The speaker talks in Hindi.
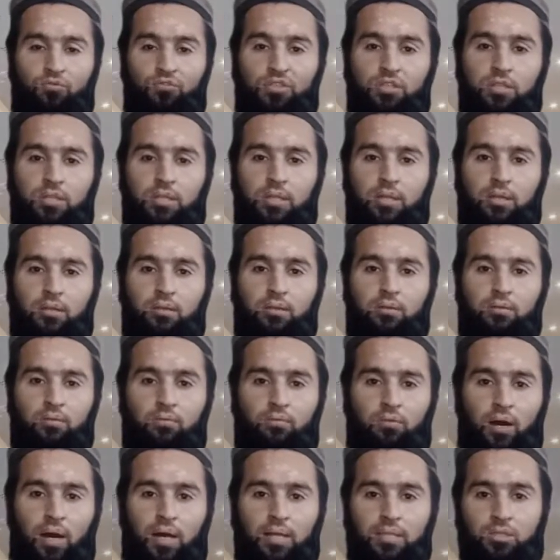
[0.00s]
विजिटर
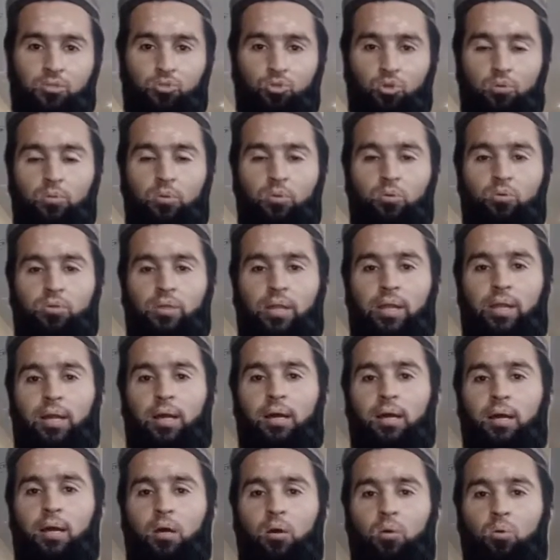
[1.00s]
वहाँ से जो भी गुजरेगा